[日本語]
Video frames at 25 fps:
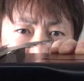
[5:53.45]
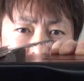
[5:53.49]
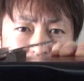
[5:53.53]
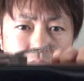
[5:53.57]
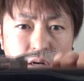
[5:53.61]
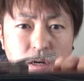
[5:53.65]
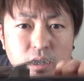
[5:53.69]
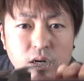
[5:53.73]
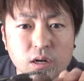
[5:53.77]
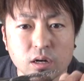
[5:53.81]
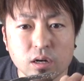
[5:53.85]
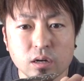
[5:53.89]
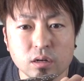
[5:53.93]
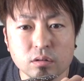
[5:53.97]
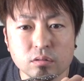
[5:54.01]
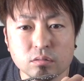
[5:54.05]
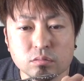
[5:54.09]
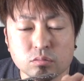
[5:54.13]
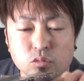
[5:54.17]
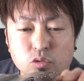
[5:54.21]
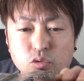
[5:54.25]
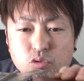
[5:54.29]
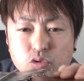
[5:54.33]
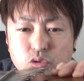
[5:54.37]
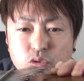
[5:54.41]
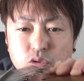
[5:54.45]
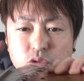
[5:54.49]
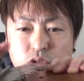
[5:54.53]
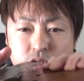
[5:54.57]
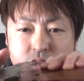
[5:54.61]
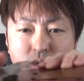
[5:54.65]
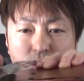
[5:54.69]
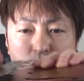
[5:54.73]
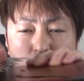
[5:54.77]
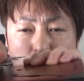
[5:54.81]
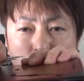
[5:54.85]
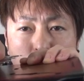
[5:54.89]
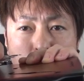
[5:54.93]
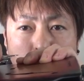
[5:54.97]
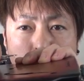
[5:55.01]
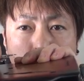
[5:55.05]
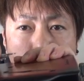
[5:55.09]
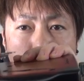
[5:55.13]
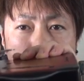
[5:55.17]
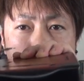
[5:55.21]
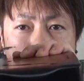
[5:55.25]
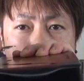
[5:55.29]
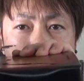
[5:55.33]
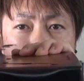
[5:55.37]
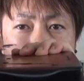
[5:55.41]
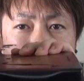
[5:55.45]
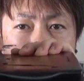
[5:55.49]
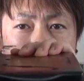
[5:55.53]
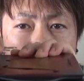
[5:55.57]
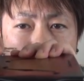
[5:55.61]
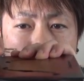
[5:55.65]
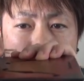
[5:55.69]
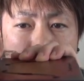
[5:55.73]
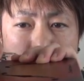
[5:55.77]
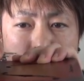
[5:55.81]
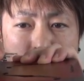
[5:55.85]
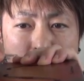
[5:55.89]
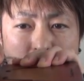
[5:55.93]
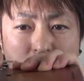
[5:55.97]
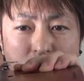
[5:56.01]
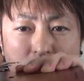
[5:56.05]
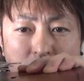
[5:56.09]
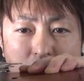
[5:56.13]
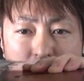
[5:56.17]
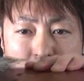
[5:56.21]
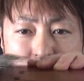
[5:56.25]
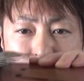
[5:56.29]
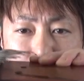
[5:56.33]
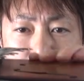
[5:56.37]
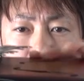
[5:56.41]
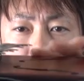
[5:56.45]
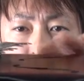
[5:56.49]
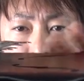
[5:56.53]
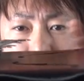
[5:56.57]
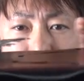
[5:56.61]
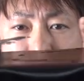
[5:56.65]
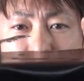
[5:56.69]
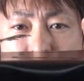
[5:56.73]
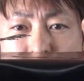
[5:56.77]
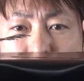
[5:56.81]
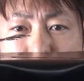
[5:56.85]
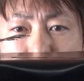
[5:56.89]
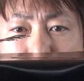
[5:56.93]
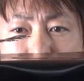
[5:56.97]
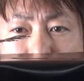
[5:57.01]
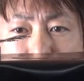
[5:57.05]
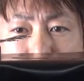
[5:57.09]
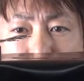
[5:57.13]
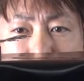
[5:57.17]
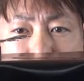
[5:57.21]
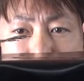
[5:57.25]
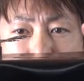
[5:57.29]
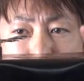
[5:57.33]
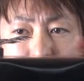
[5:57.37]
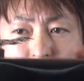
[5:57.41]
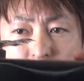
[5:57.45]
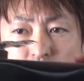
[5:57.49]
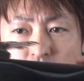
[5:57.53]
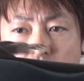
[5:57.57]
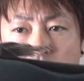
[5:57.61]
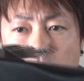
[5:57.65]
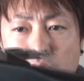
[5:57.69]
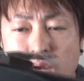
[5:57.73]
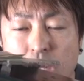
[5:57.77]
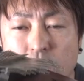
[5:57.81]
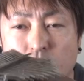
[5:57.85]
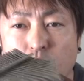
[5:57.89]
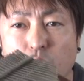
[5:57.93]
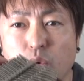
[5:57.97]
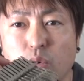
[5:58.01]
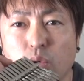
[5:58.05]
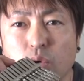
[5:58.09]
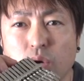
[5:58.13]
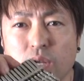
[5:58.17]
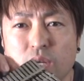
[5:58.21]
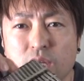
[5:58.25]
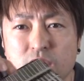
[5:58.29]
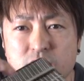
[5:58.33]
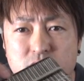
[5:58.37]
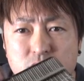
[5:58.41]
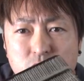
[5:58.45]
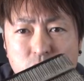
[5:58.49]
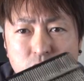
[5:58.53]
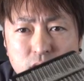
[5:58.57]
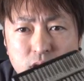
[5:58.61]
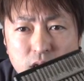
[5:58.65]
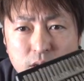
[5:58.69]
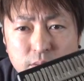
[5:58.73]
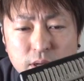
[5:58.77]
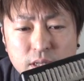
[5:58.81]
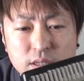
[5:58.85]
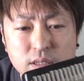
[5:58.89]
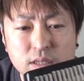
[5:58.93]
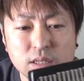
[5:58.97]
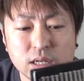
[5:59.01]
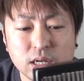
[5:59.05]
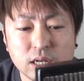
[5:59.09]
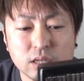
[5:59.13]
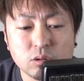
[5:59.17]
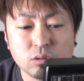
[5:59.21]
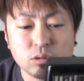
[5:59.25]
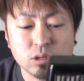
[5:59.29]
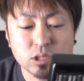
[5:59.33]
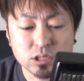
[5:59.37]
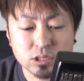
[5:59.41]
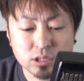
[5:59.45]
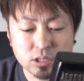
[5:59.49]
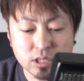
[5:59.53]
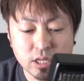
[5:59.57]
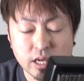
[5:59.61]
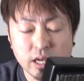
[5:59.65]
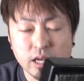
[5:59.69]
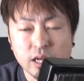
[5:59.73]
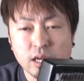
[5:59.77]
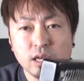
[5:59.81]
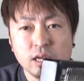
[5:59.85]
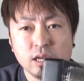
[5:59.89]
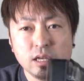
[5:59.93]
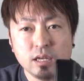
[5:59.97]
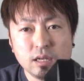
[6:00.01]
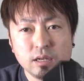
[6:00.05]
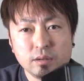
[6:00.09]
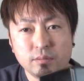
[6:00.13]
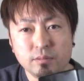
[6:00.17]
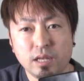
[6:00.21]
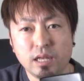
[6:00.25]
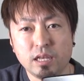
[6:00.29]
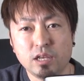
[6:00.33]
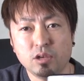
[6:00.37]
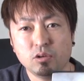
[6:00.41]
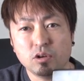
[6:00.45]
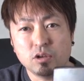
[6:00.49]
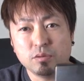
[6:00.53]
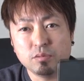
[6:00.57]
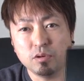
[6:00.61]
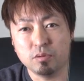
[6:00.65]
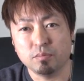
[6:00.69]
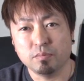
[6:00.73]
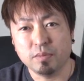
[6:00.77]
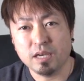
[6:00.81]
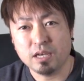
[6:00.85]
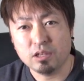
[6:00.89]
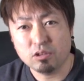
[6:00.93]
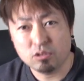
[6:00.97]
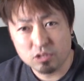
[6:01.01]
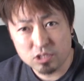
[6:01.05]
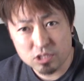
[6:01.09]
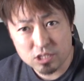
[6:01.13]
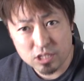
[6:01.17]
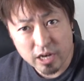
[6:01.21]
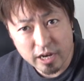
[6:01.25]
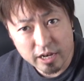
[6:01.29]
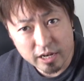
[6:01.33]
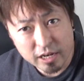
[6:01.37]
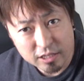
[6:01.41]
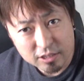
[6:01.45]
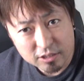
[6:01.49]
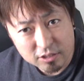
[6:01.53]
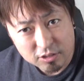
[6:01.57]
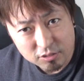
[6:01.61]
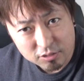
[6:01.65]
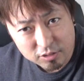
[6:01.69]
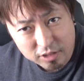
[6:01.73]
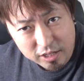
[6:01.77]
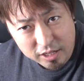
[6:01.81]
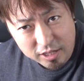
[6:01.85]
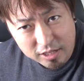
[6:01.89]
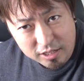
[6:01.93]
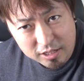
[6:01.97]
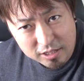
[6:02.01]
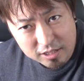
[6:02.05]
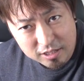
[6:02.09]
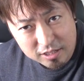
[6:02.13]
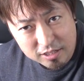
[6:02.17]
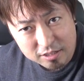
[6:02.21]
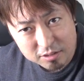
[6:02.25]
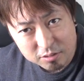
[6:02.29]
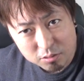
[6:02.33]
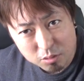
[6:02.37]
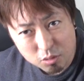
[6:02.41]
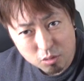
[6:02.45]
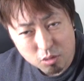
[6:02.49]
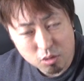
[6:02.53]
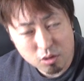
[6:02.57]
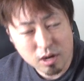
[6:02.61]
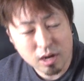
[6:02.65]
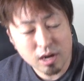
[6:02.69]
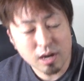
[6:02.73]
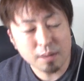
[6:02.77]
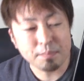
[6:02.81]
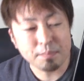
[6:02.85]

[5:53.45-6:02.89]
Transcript: はもうちょっと こ, ここが低かったような印象なんですよ。あとホコリがすごく溜まってたりとかして、何よりもメイドインチャイナっていうね、ここが